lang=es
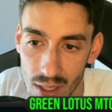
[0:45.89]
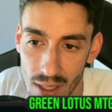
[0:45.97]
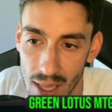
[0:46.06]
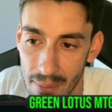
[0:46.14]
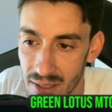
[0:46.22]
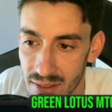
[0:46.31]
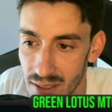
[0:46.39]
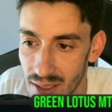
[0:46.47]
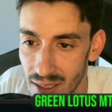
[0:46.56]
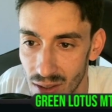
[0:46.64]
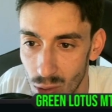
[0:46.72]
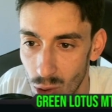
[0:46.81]
además,
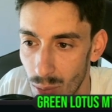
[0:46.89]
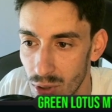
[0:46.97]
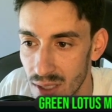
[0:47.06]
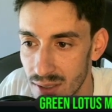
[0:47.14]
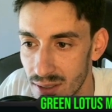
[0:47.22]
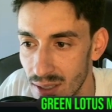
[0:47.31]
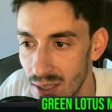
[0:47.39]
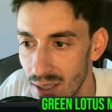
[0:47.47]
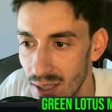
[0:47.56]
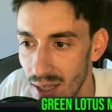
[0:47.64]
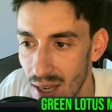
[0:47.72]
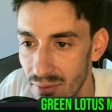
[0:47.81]
eh, comunes
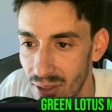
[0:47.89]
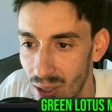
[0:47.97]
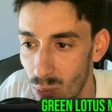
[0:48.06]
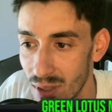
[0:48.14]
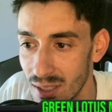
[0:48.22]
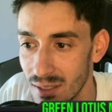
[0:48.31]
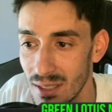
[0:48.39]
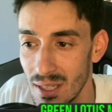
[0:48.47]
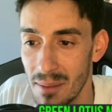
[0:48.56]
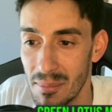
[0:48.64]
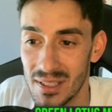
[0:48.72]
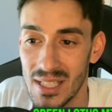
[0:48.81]
e infrecuentes,
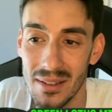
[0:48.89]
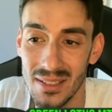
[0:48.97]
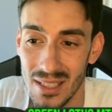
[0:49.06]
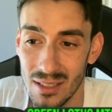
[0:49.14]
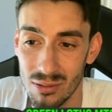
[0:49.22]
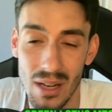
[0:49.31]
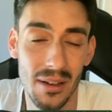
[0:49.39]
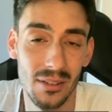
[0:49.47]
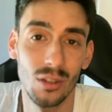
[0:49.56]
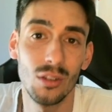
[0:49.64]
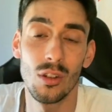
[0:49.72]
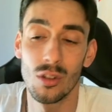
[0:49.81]
pero es que además que es una
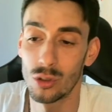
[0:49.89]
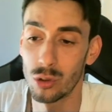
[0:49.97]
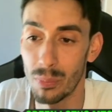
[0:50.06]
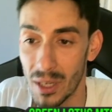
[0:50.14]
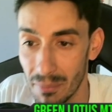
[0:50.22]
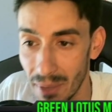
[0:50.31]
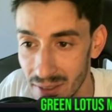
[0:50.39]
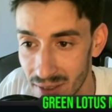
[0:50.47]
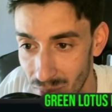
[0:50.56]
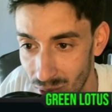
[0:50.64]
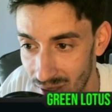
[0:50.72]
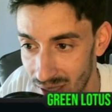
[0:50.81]
versión super budget,
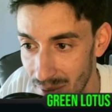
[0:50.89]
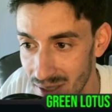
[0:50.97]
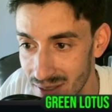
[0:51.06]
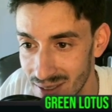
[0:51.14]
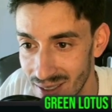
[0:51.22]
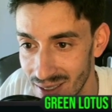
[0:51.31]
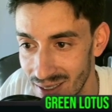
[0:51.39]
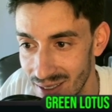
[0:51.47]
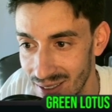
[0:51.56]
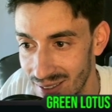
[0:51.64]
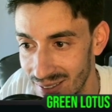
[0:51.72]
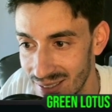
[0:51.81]
porque ya veis
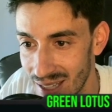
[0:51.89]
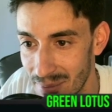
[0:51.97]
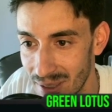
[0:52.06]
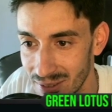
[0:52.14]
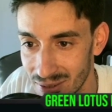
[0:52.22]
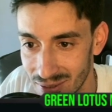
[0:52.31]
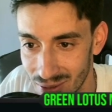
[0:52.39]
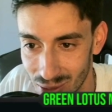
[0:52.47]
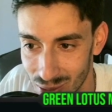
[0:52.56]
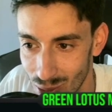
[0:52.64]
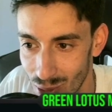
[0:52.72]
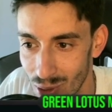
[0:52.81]
que, es que además son
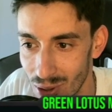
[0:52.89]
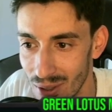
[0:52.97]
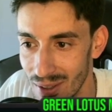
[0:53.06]
todo